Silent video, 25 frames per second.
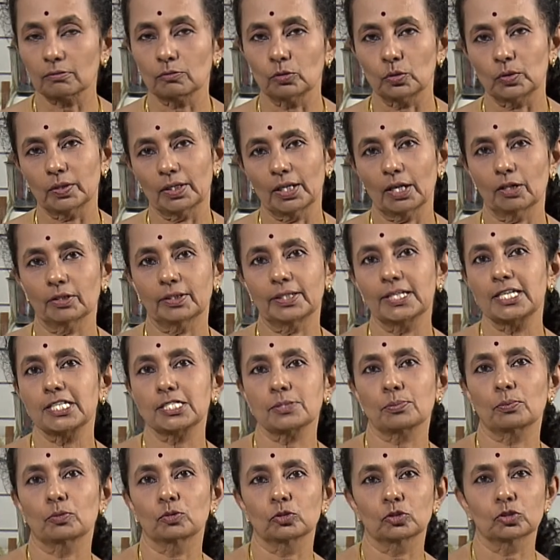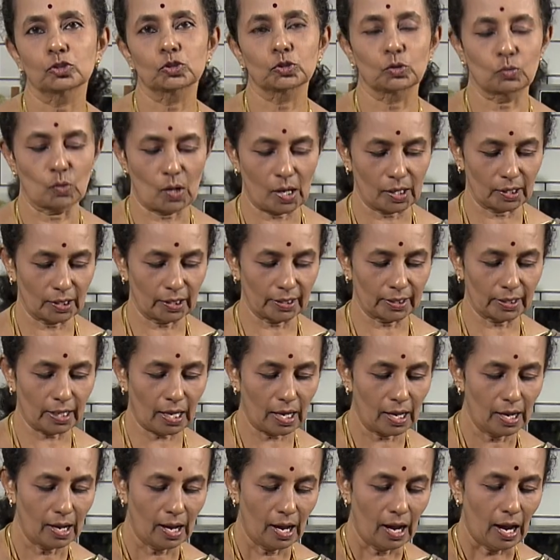குட்டியாக டீஸ்பூனுன்னு சொல்லுவாங்க இல்லைங்களா
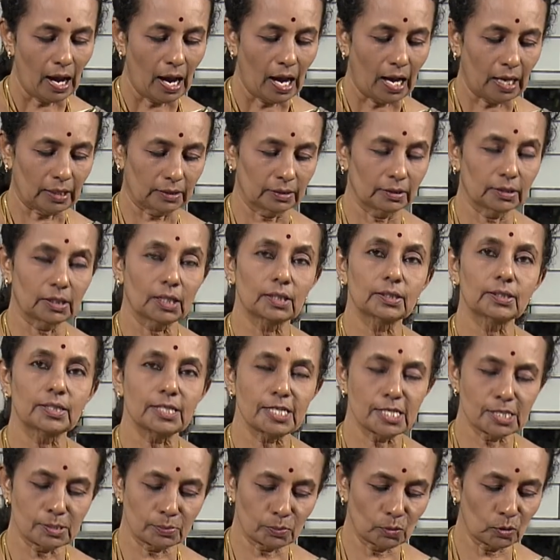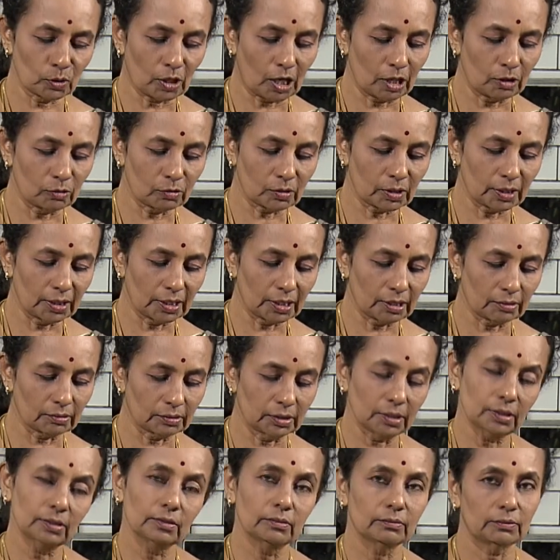அந்த டீஸ்பூன் அளவுக்கு நீங்கள்
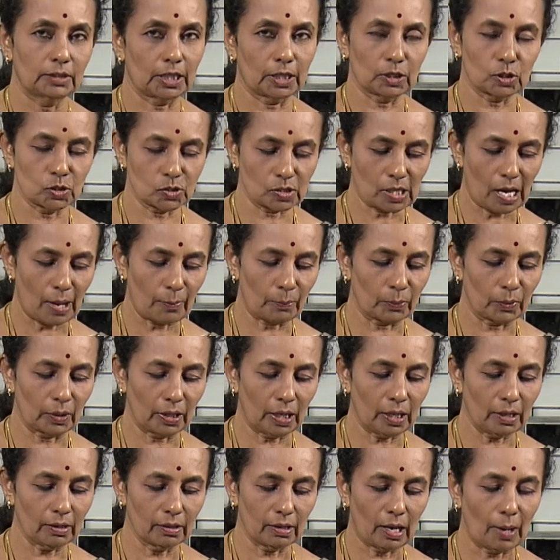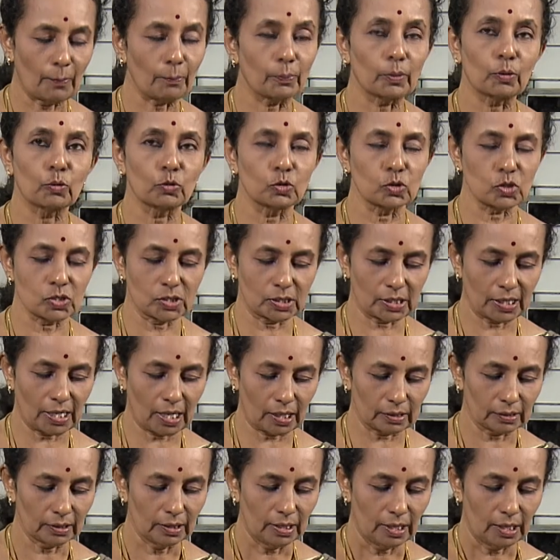வந்து தினம் சாப்பிட்லாம் அப்போ ஒன்றும்
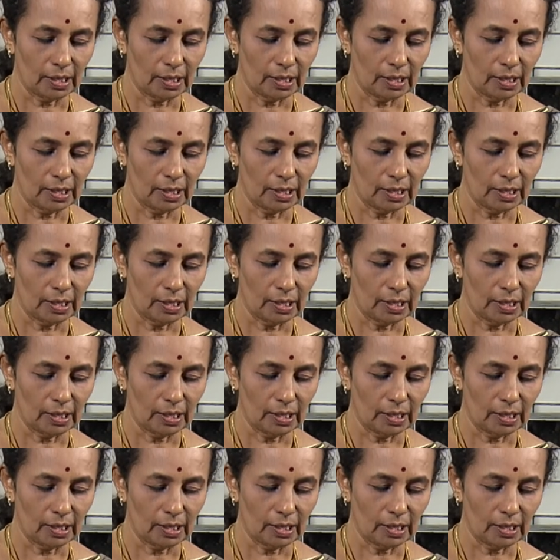செய்யாது